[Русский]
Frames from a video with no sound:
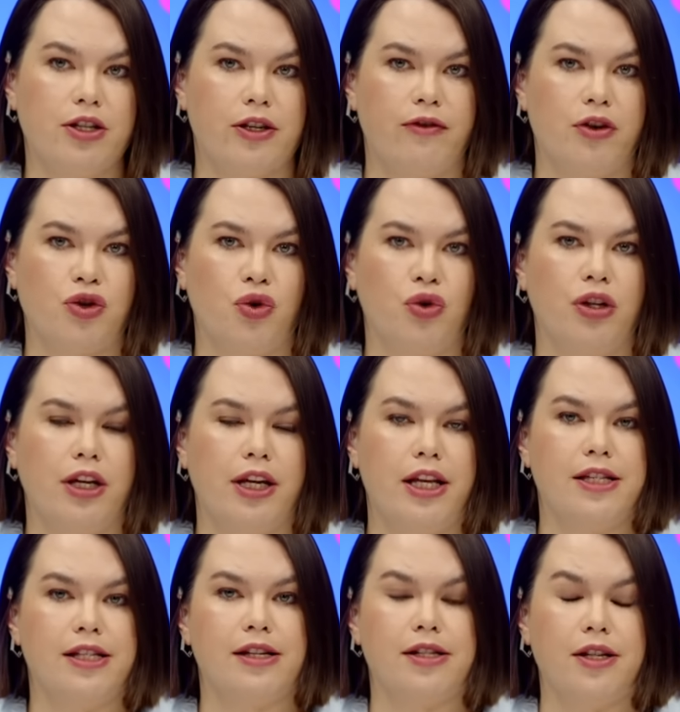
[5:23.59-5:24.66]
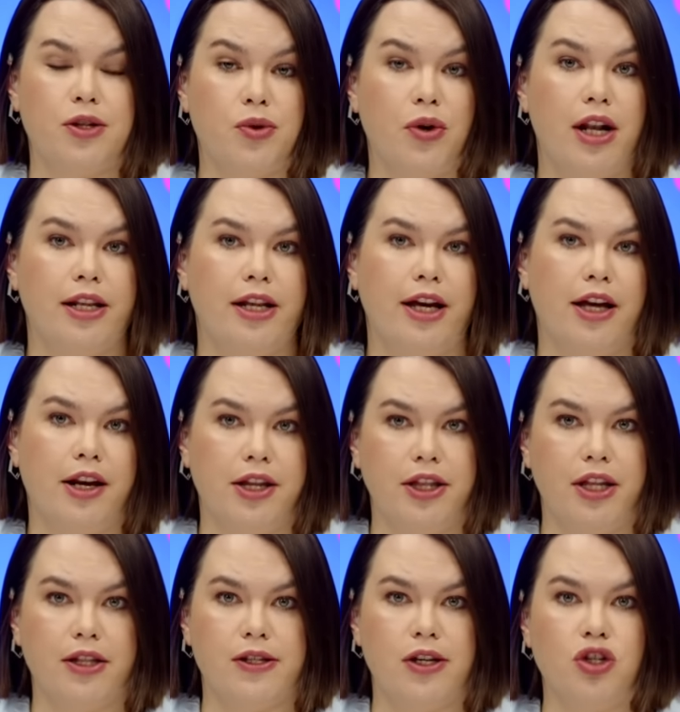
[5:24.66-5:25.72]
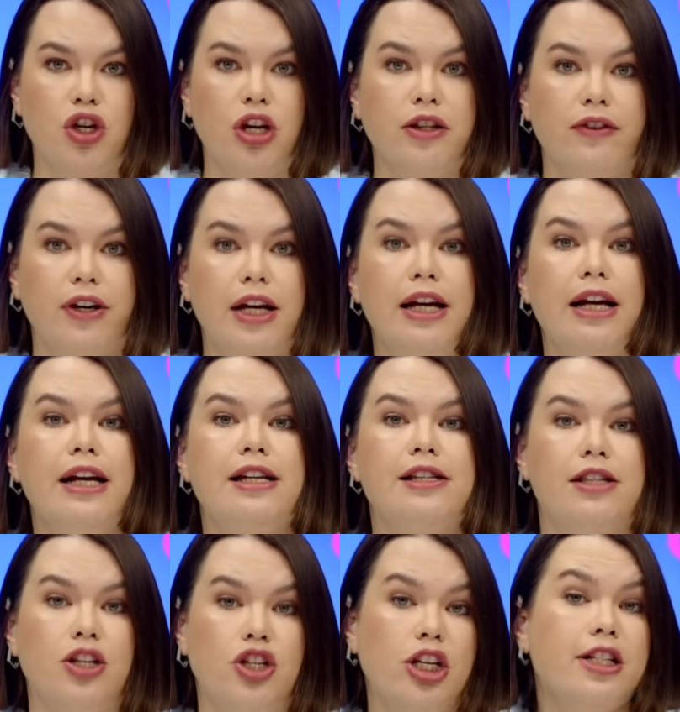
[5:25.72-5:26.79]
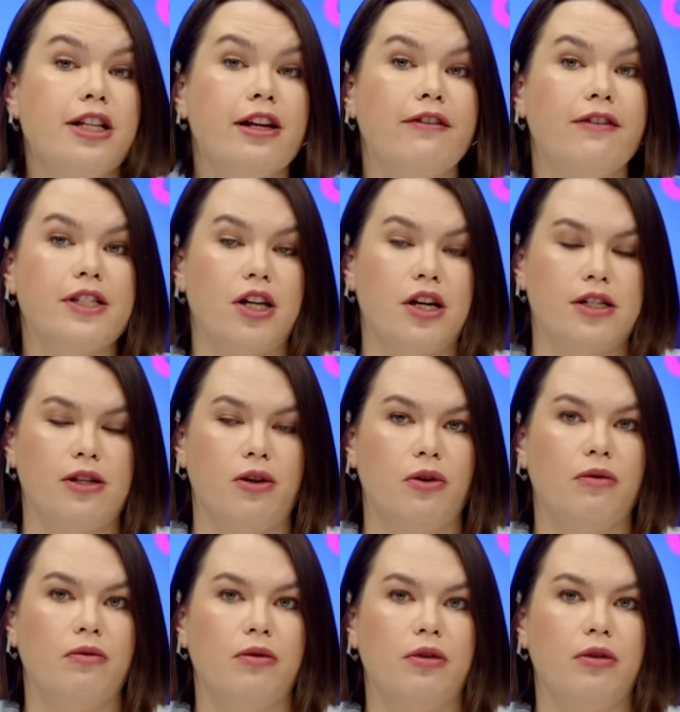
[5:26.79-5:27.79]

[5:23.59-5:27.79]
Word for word: совершенных из-за сексуальной ориентации жертвы, значительно возросло.